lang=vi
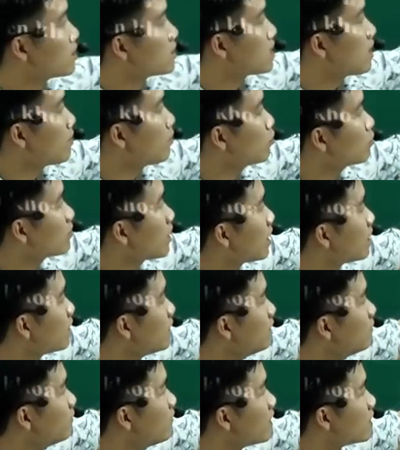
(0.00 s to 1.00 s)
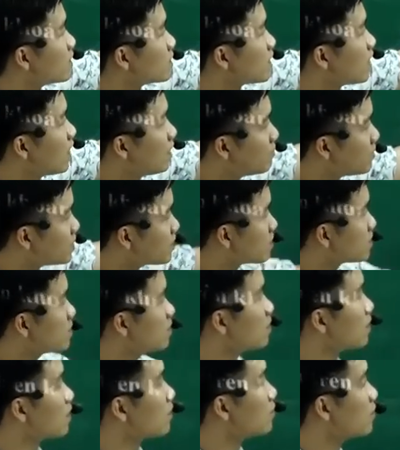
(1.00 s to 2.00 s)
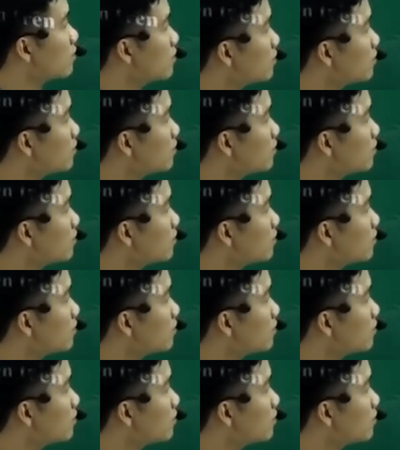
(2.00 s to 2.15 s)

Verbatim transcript: Xem lúc này y phẩy ra âm hay ra dương à?